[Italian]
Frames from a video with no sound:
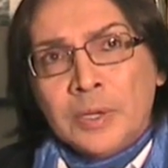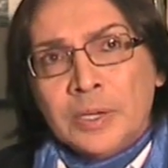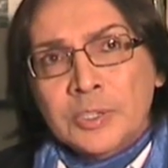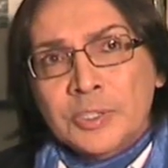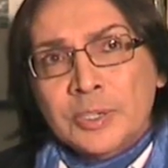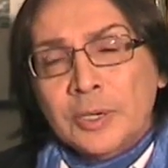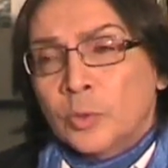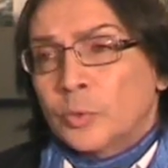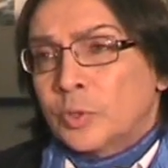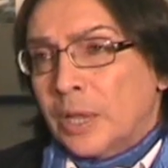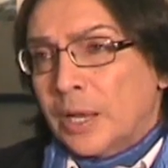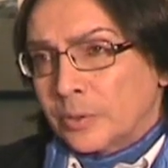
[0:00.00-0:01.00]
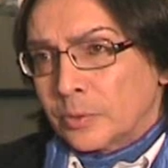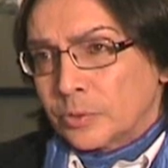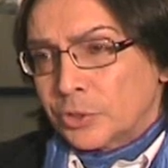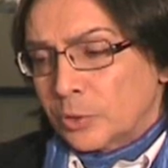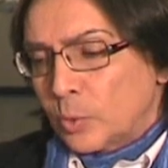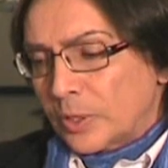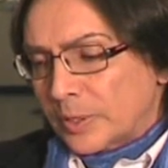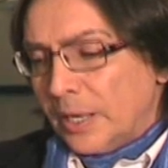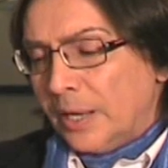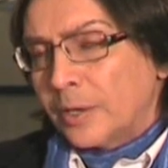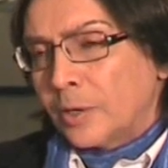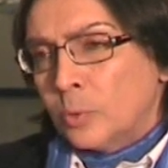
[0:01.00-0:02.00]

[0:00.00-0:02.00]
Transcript: essere lontano, cioè guardare